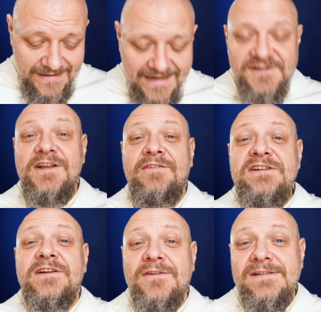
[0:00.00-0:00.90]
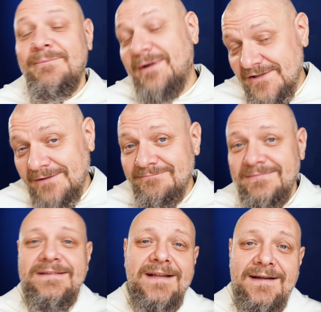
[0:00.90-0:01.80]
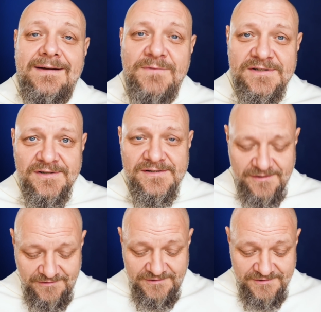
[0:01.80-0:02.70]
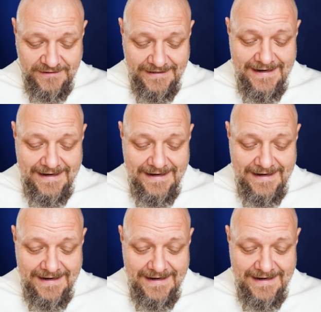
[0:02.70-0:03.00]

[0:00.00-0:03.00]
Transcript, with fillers: A jeżeli nie wiecie, to zapraszam na mocno stronniczych.